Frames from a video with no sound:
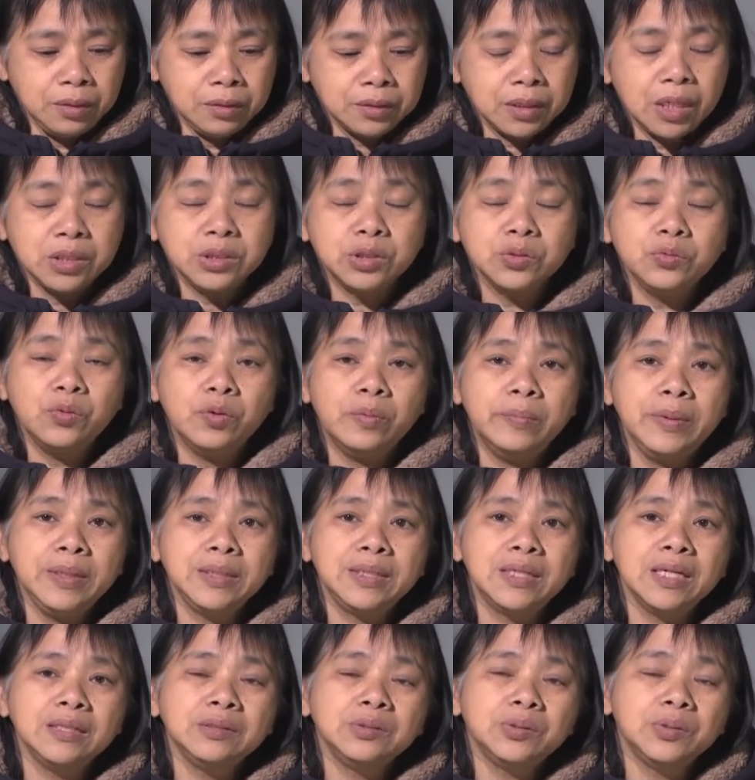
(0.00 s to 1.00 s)
但是我们
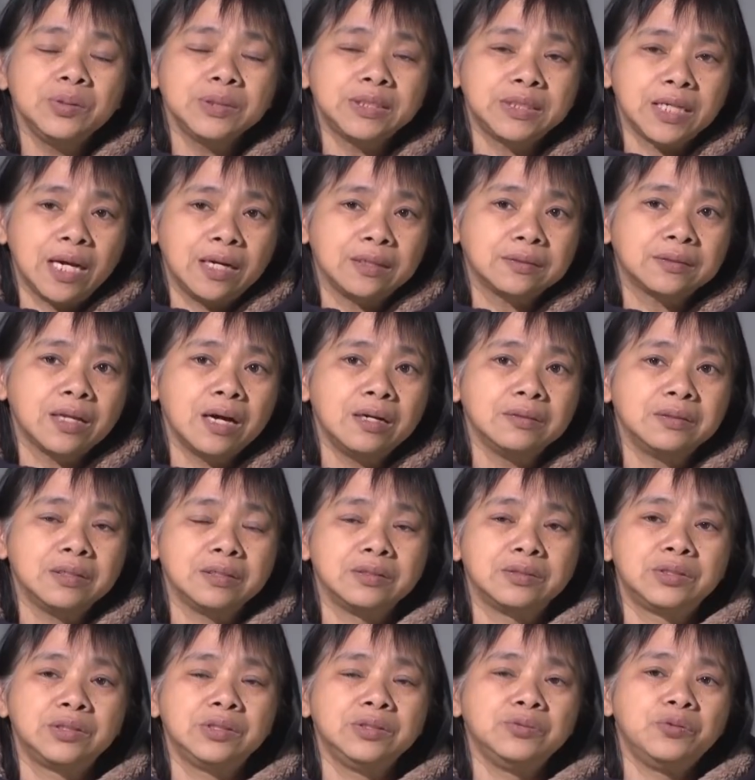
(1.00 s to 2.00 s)
更多想到的
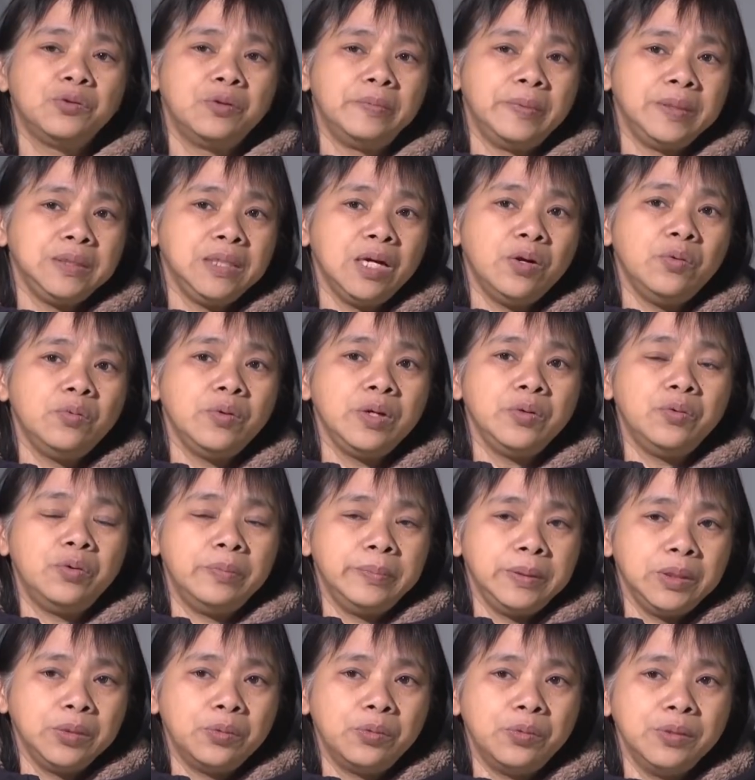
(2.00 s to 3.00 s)
是，我们要为我
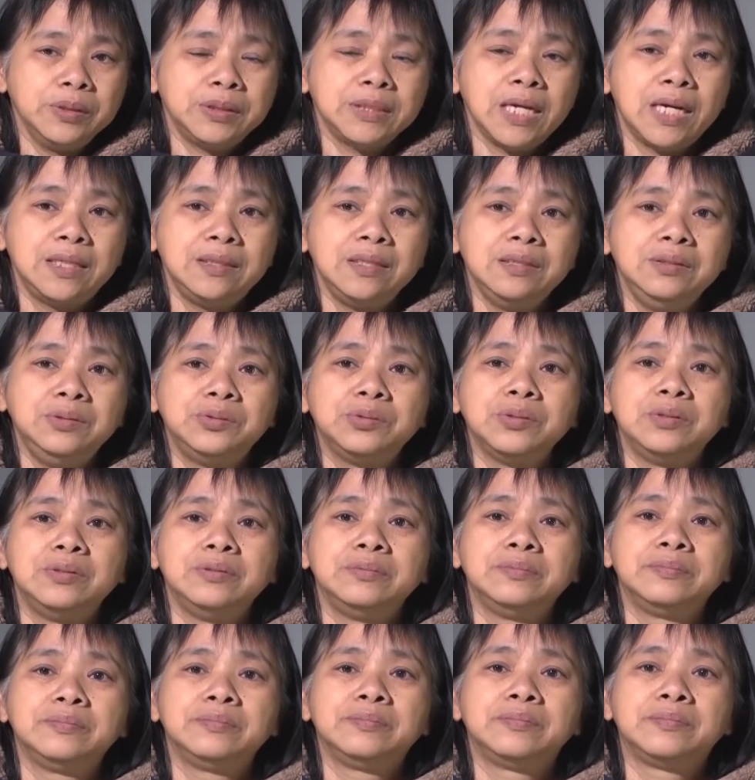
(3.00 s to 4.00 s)
们的国家认罪。
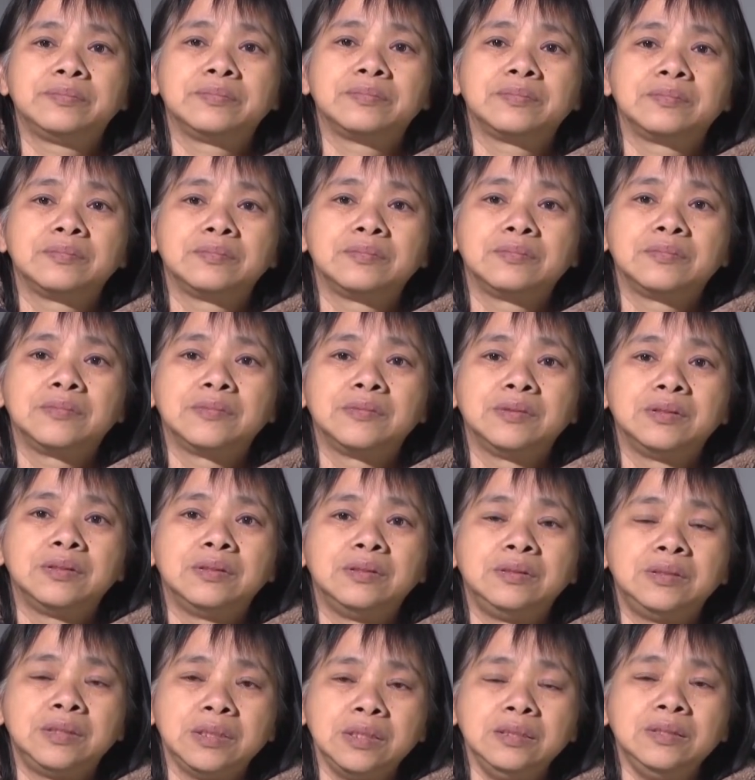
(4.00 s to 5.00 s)

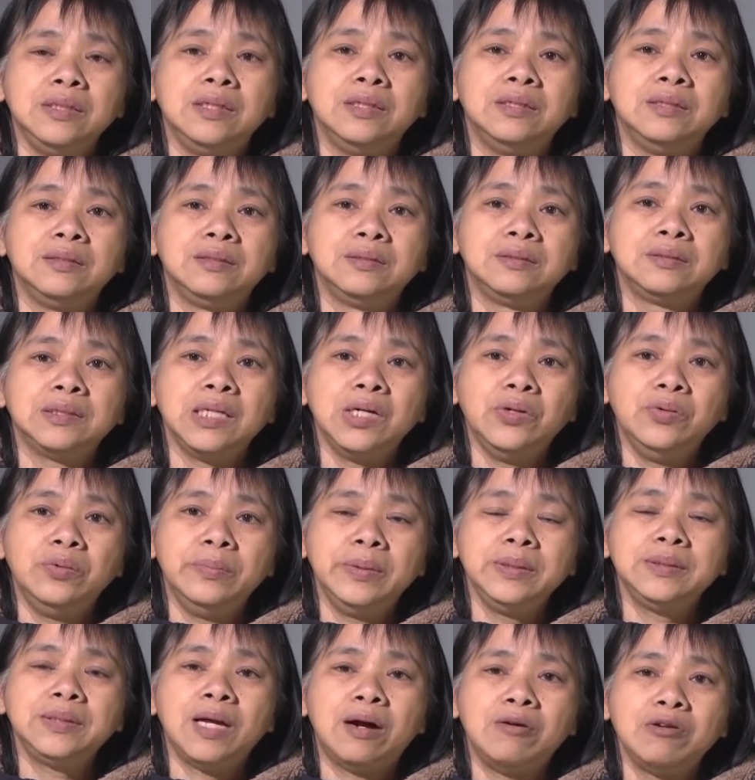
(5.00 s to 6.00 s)
真的，当我
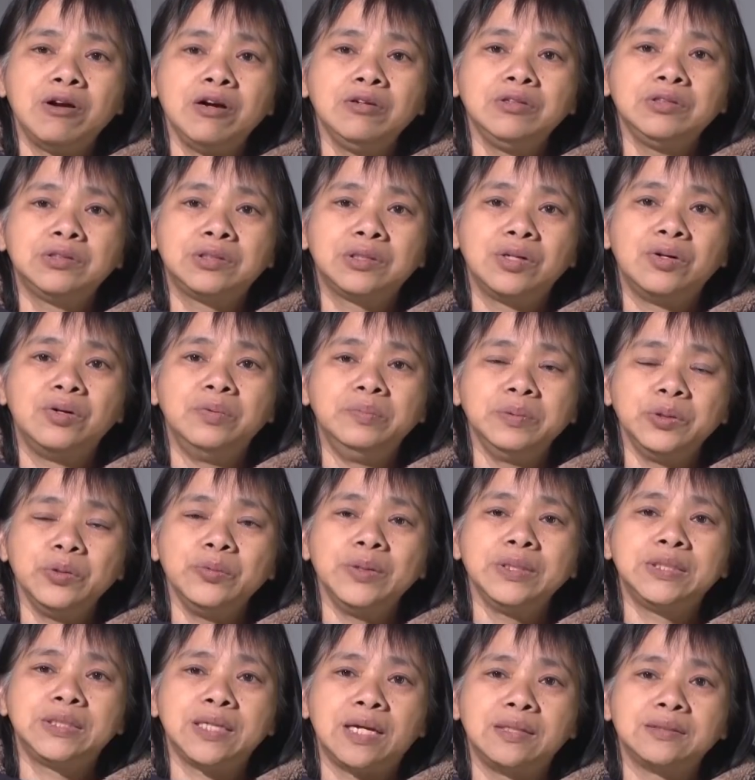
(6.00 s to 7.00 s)
们祷告的时候，我们就
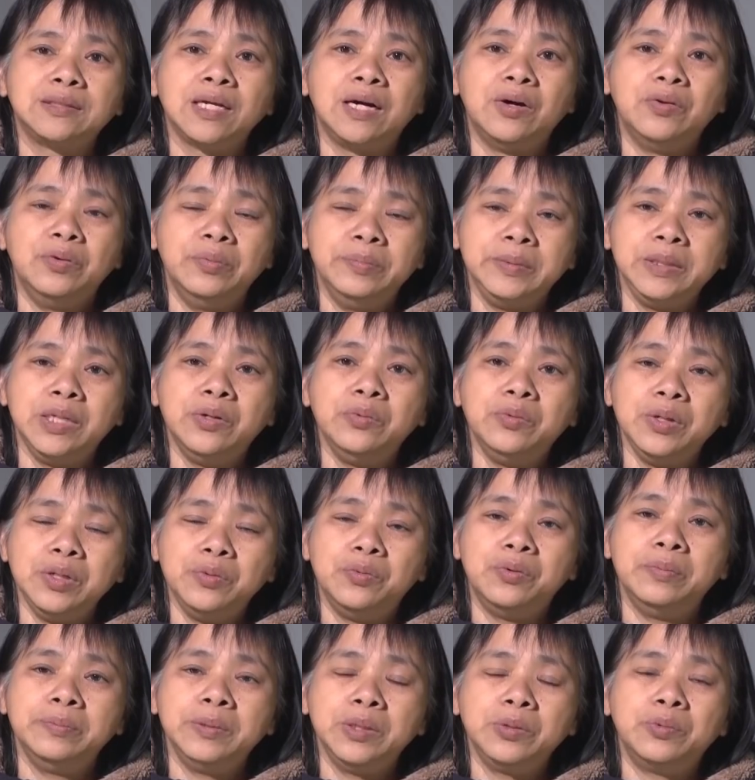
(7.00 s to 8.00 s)
会想到，我们要为
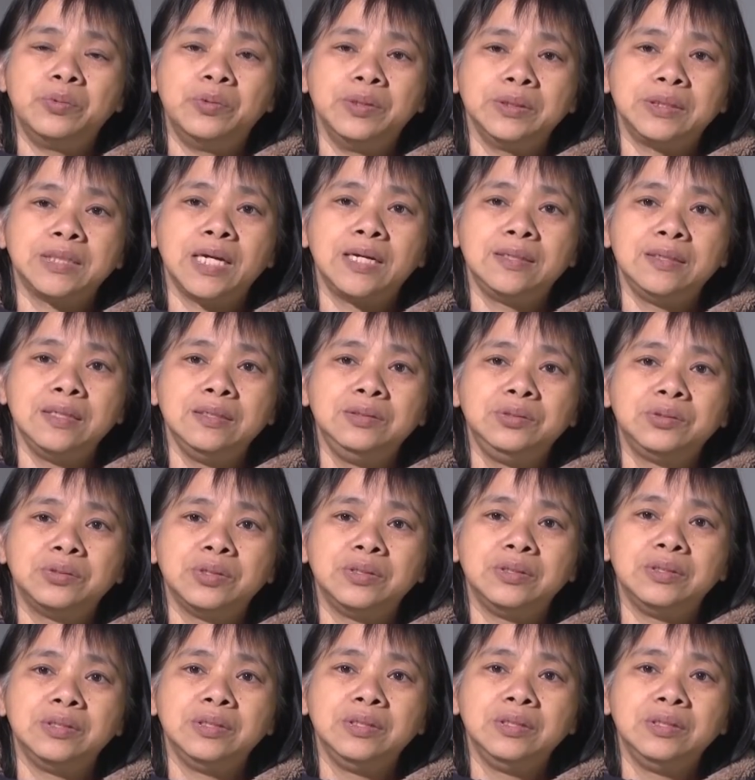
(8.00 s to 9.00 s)
我们的国家认
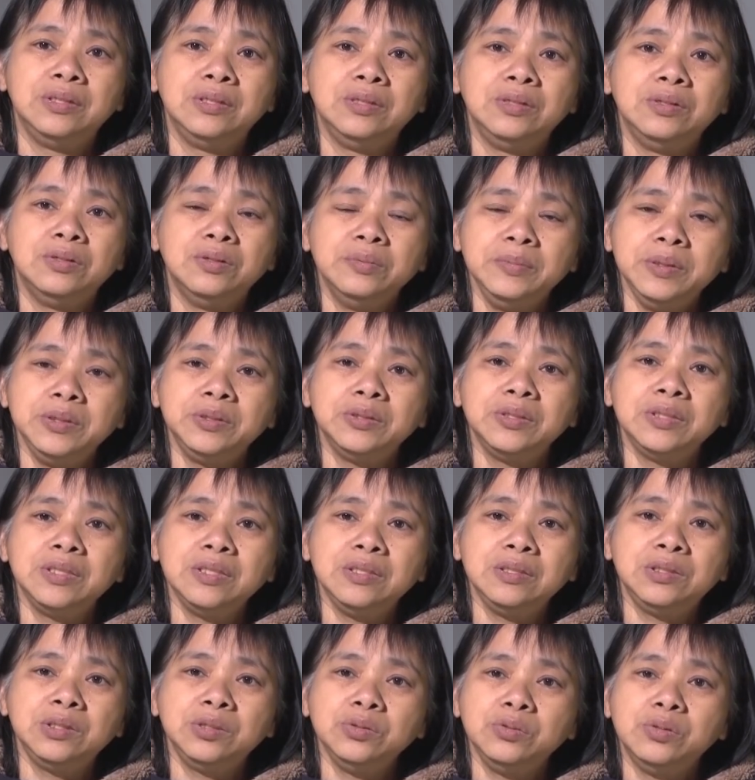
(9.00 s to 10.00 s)
罪。我们觉
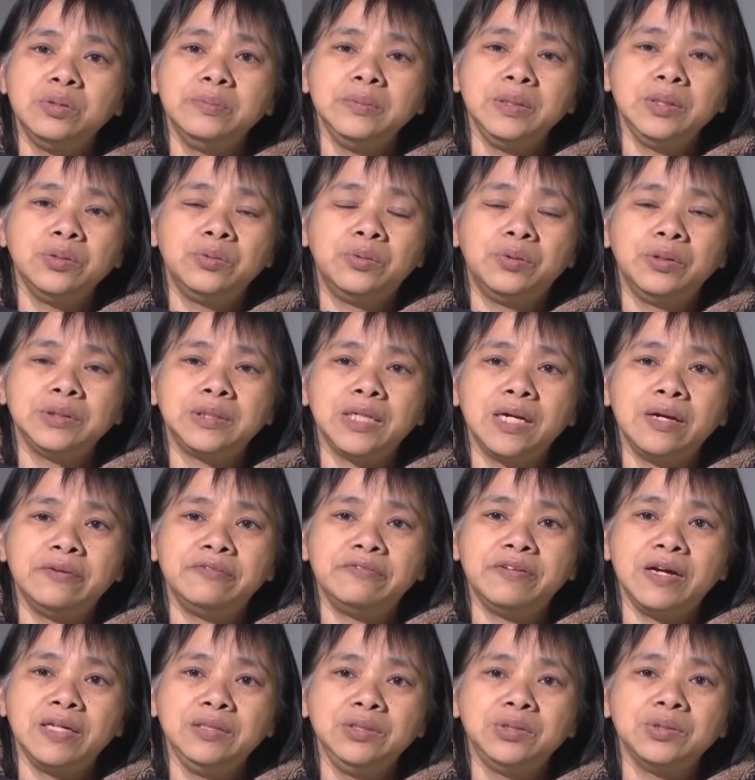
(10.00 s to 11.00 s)
得是我们的国家
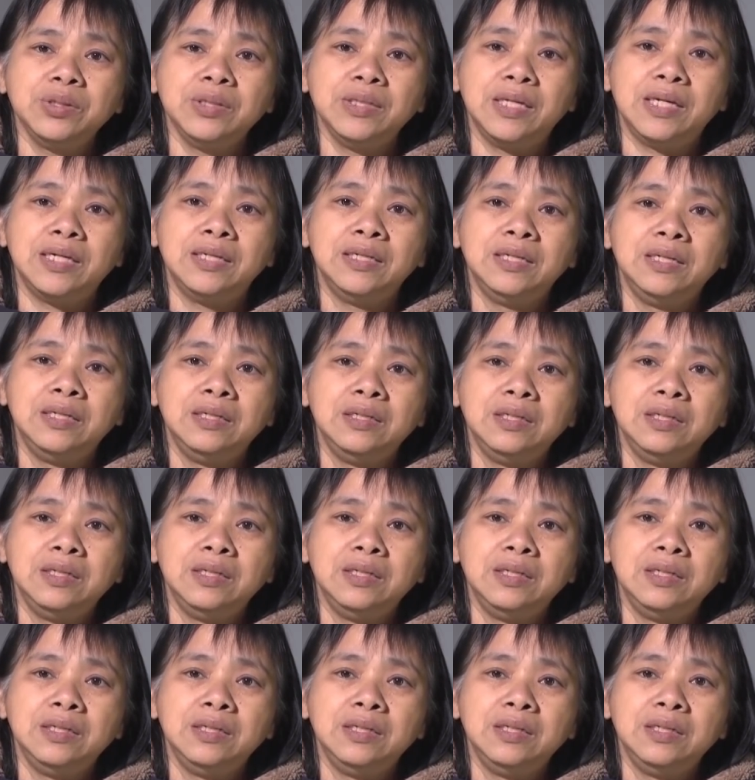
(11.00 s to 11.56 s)
犯罪了，